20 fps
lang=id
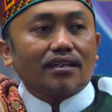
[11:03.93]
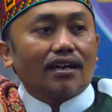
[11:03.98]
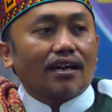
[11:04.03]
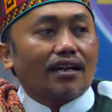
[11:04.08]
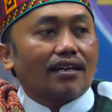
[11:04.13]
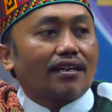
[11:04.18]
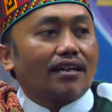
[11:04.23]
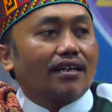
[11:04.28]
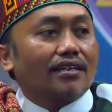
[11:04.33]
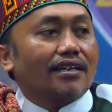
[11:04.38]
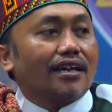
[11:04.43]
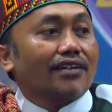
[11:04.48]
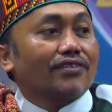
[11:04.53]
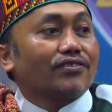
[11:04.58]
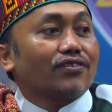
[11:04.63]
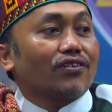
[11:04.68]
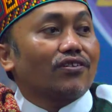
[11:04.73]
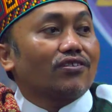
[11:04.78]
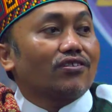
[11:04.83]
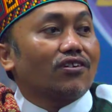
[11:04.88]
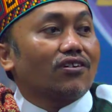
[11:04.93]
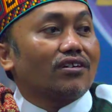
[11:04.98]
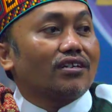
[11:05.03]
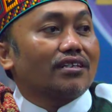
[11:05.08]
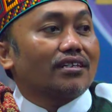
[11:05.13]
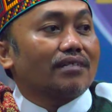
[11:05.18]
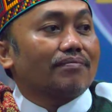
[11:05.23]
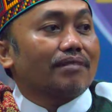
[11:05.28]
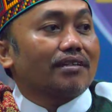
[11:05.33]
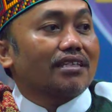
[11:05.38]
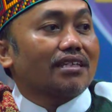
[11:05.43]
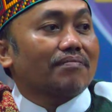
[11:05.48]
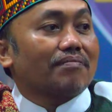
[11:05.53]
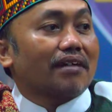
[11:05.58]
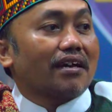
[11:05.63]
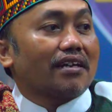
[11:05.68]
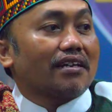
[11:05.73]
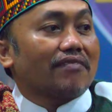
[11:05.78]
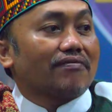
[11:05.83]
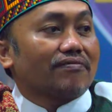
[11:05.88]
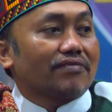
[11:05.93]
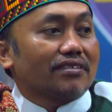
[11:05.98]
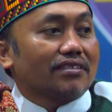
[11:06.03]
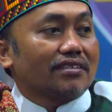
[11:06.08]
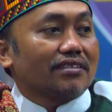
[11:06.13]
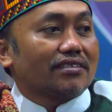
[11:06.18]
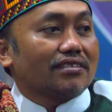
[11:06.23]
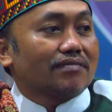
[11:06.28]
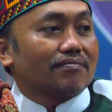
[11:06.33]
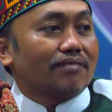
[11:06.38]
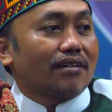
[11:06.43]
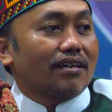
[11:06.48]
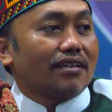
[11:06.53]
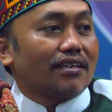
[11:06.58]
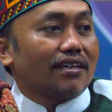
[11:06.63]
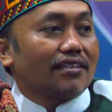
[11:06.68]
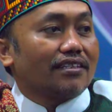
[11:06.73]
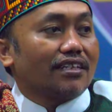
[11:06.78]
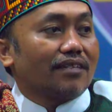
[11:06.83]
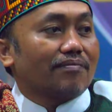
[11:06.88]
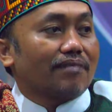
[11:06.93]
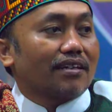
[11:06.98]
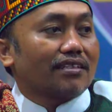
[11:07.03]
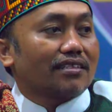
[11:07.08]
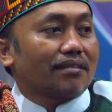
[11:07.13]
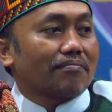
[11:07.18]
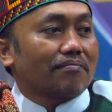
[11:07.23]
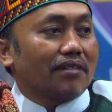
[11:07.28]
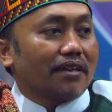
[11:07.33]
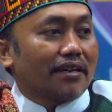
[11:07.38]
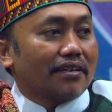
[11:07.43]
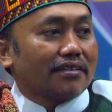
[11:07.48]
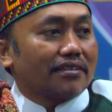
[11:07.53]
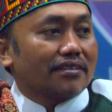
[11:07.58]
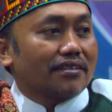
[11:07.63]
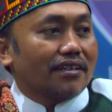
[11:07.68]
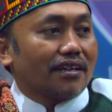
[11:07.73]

ada yang condong ke mazhab Hanafi sebagian jamaah tabligh